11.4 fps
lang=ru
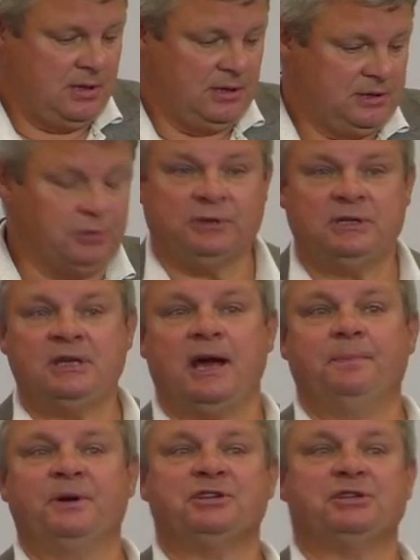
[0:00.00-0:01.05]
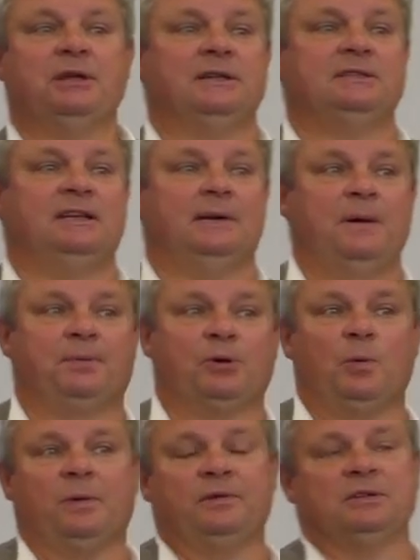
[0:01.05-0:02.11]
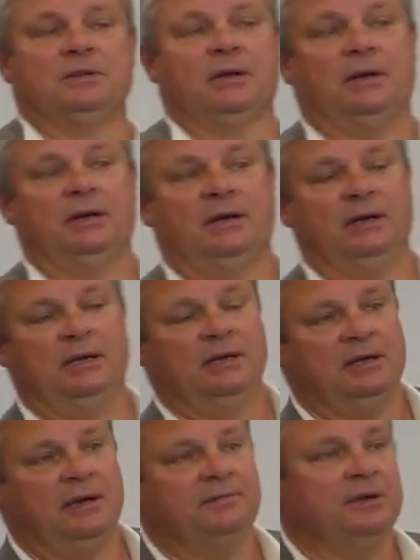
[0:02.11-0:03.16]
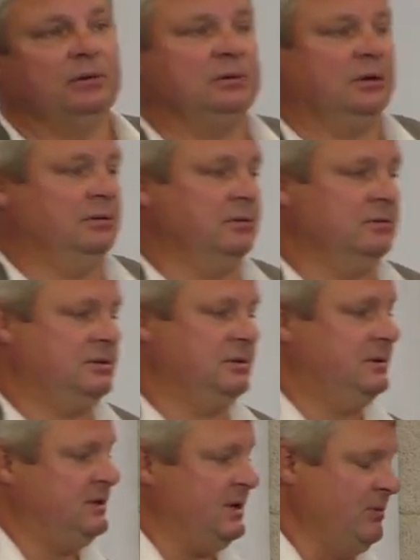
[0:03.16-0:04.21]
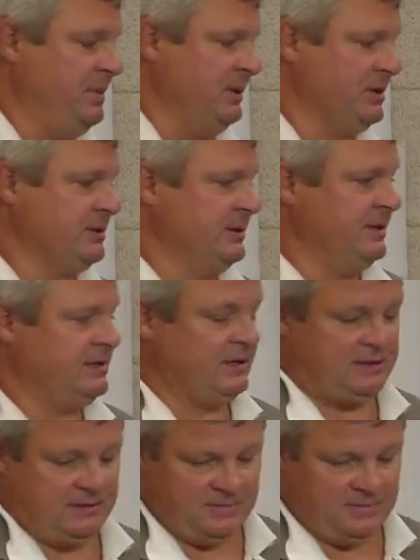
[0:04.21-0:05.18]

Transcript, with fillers: Сегодня необычная тема проповеди. Я верю, такую тему положил на сердце мне